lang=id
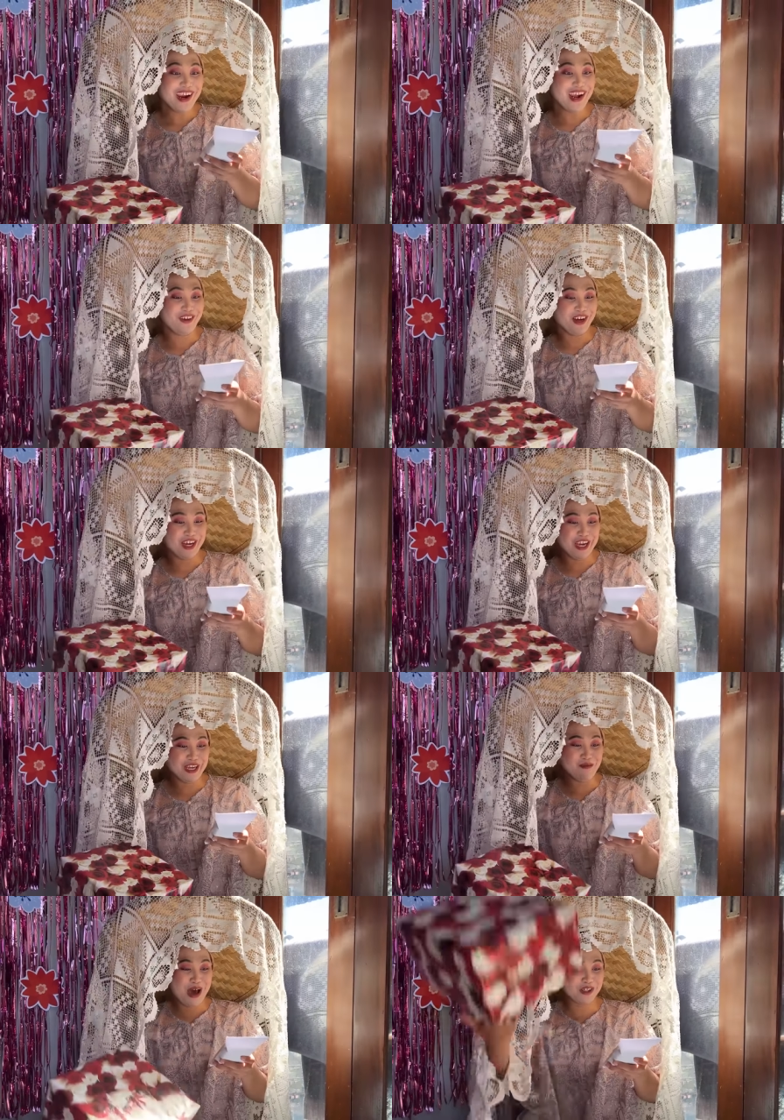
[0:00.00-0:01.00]
Kalau yang,
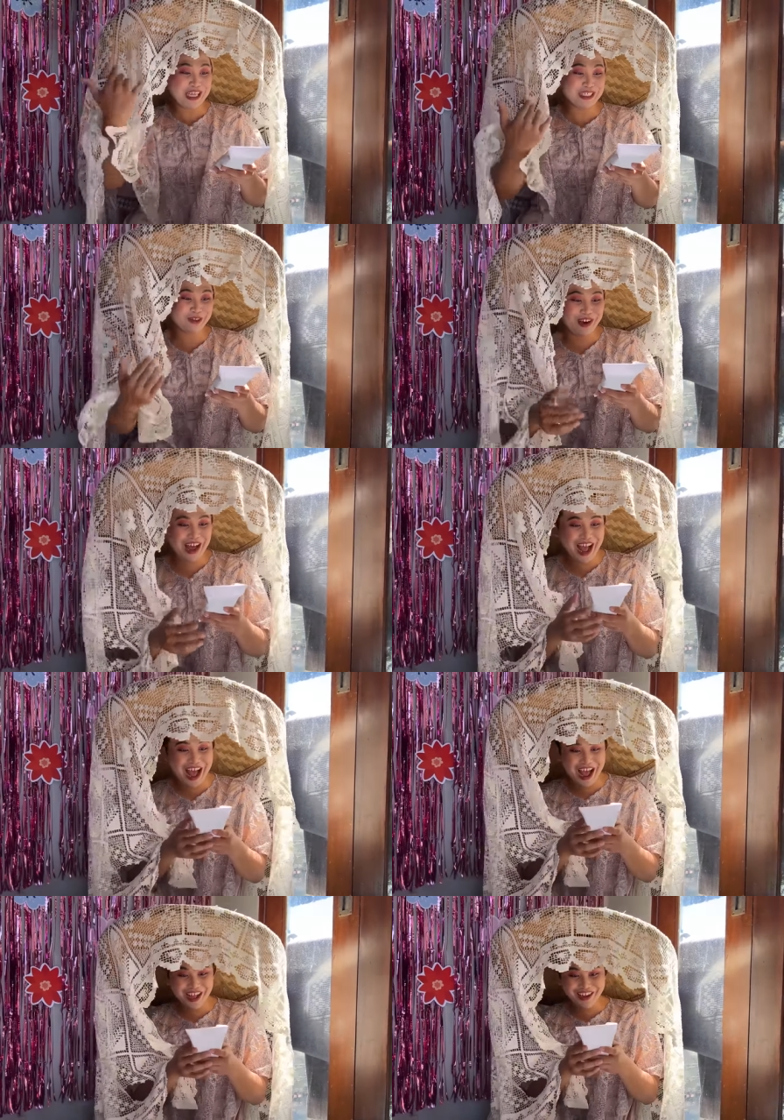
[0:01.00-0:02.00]
ini baru saya
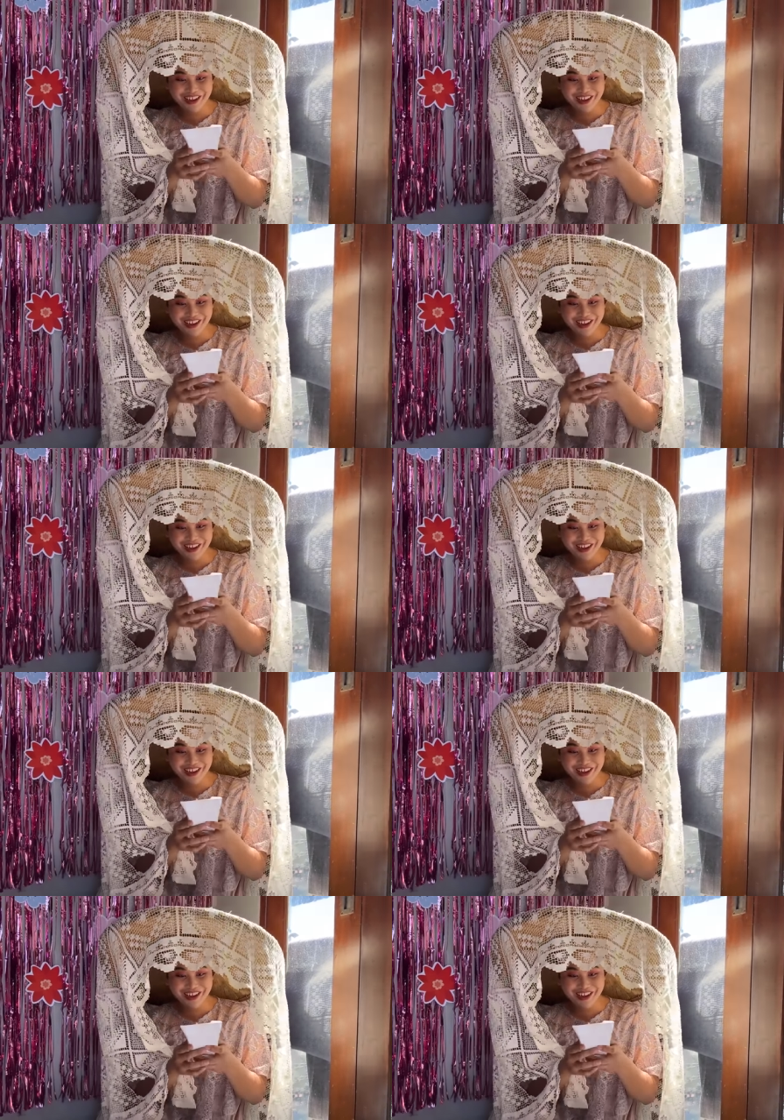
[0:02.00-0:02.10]
suka.